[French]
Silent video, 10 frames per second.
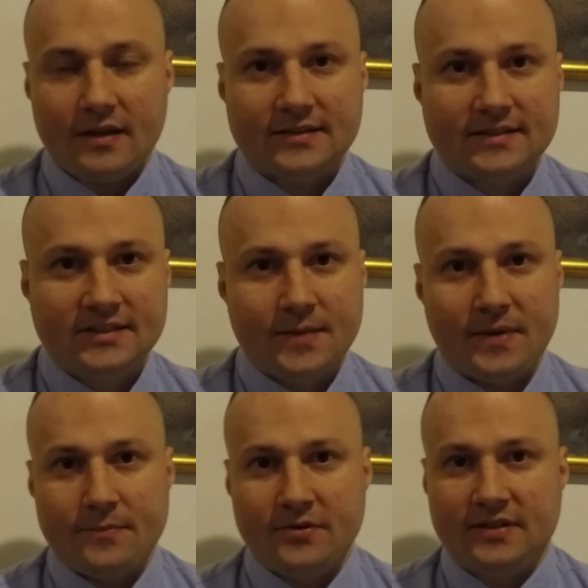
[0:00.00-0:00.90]
si j'ai
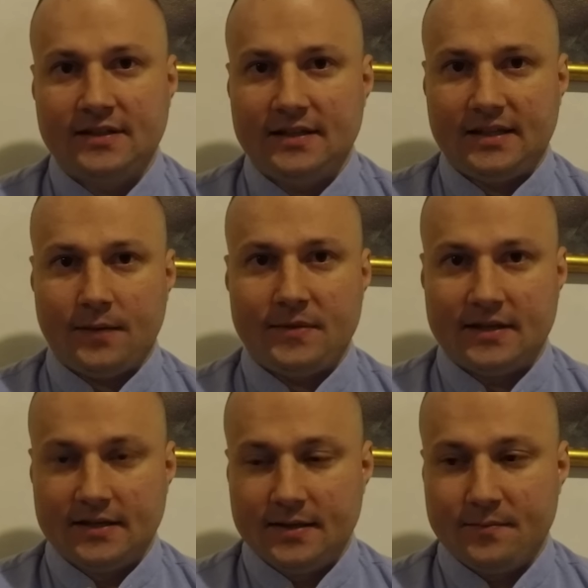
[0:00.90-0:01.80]
pas la possibilité de la
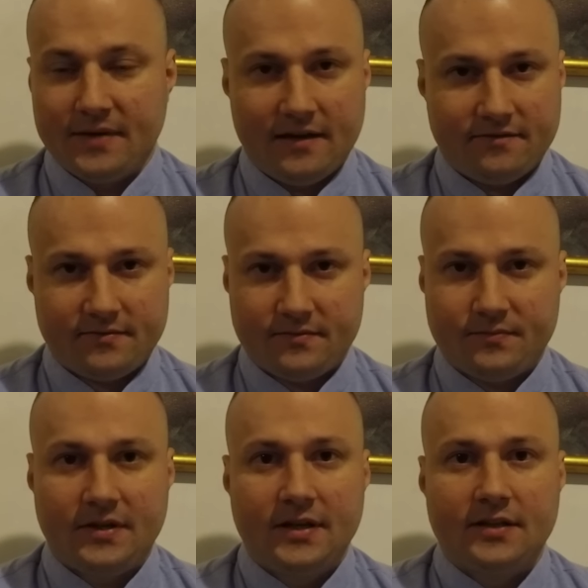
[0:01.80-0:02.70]
terminer Bref.
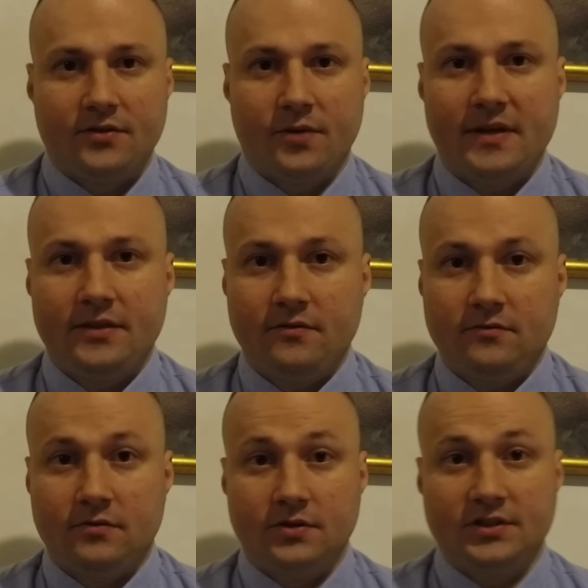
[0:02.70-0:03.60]
Donc
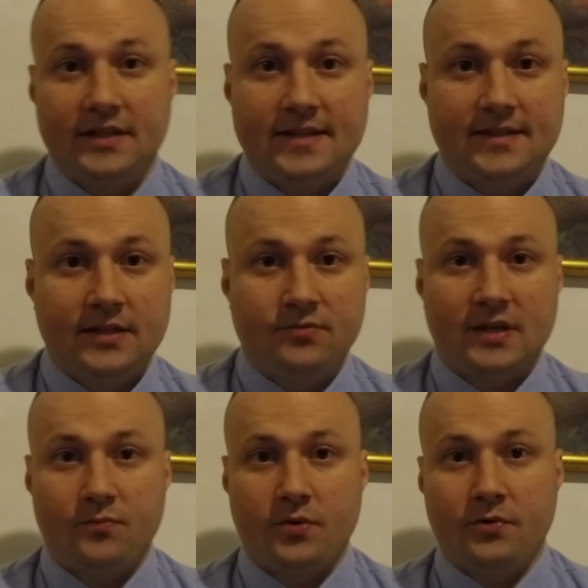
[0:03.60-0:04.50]
maintenant, euh, j'ai décidé tout
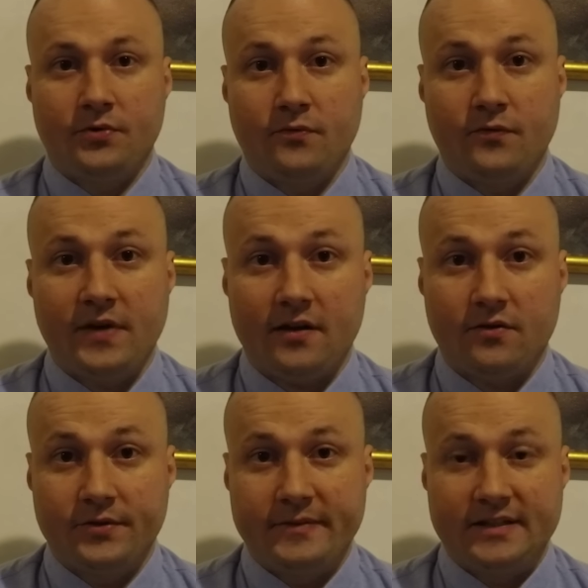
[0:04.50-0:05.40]
simplement de vous faire
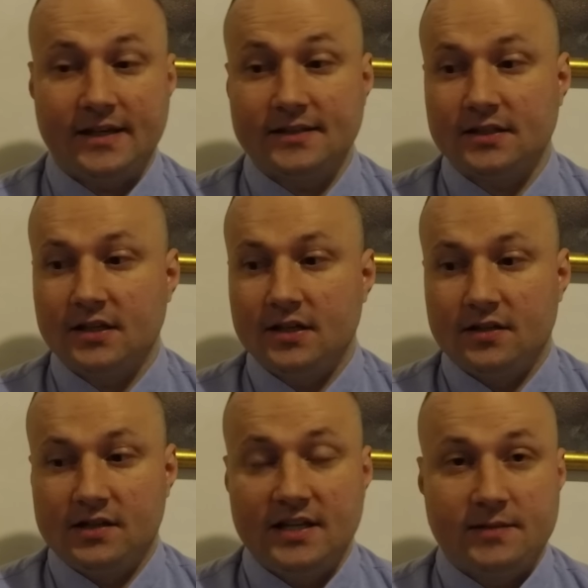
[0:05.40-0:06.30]
en 2016
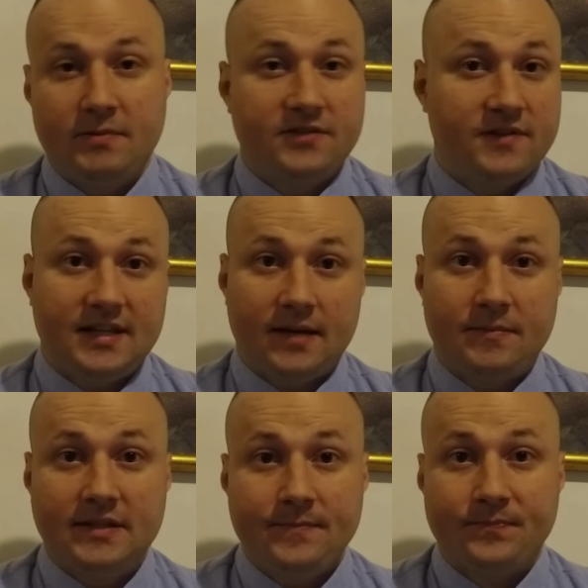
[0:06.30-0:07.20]
les let's play, je vais les
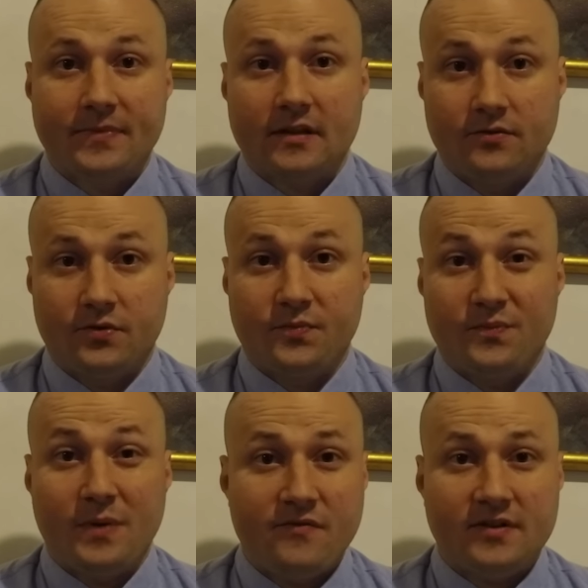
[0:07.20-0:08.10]
terminer. Donc
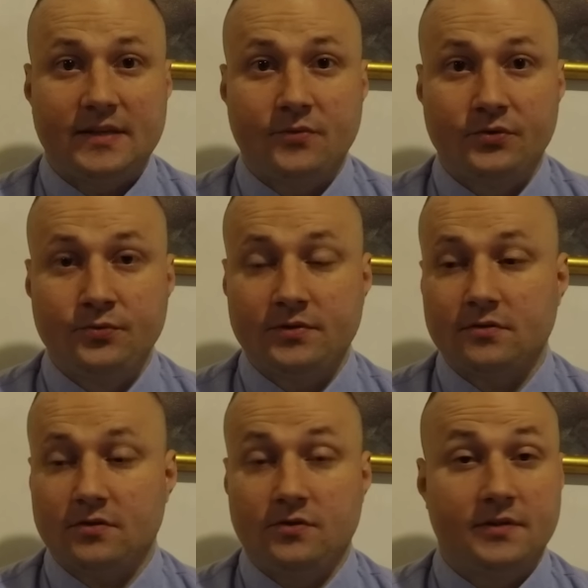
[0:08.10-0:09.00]
pas forcément
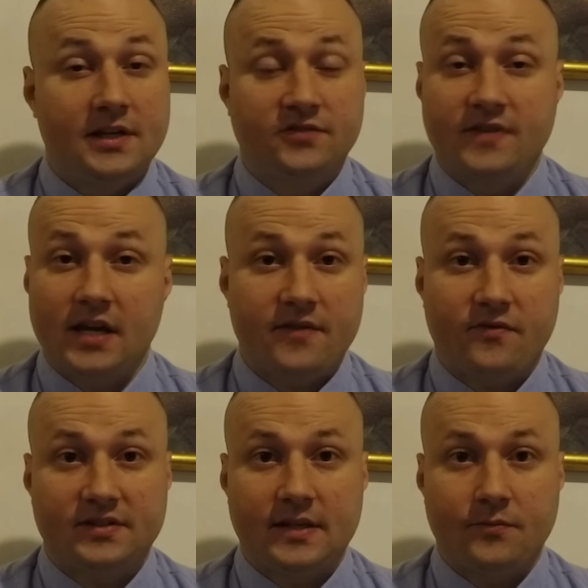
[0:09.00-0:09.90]
tous. Il y en a, je verrai
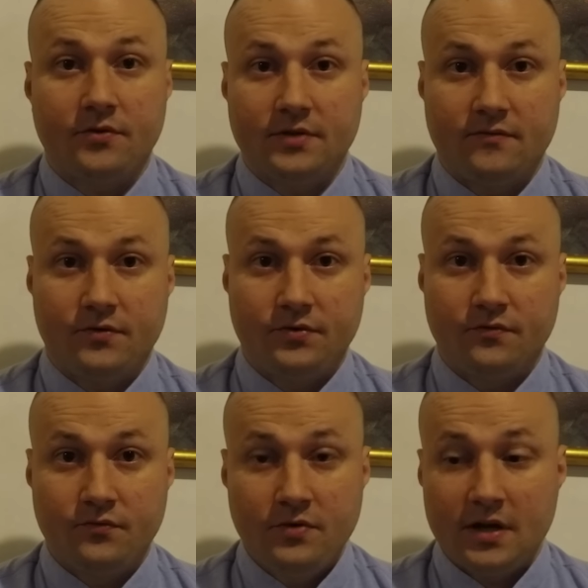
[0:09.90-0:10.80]
forcément au niveau de
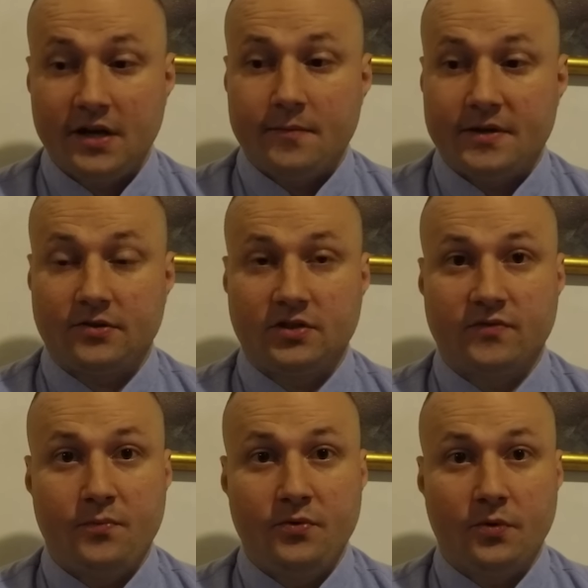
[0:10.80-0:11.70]
vous parce que je
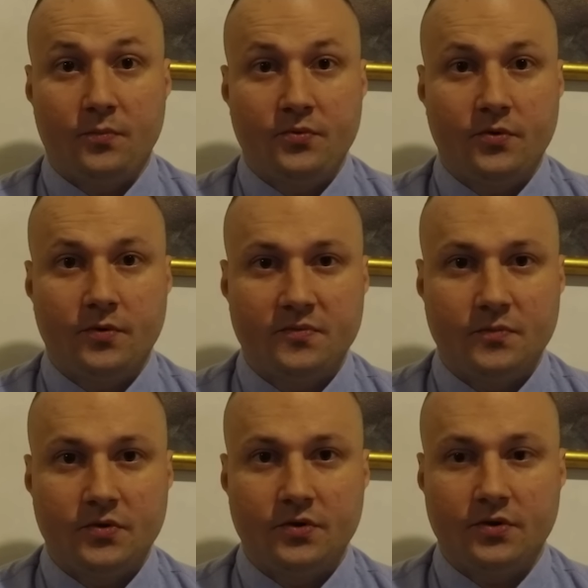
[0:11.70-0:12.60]
veux plus non plus
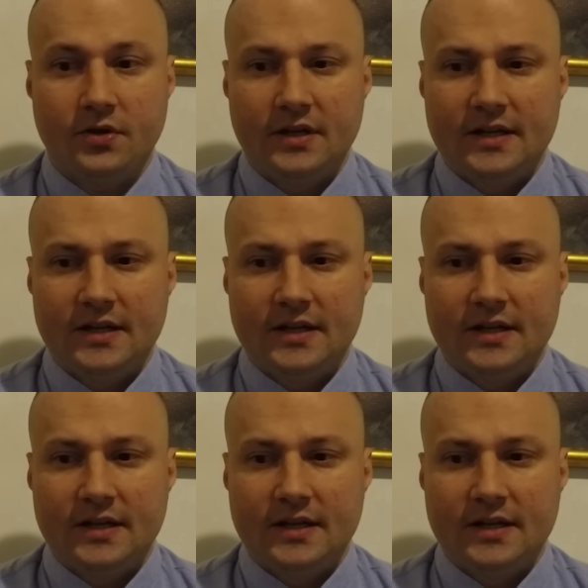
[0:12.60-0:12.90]
euh,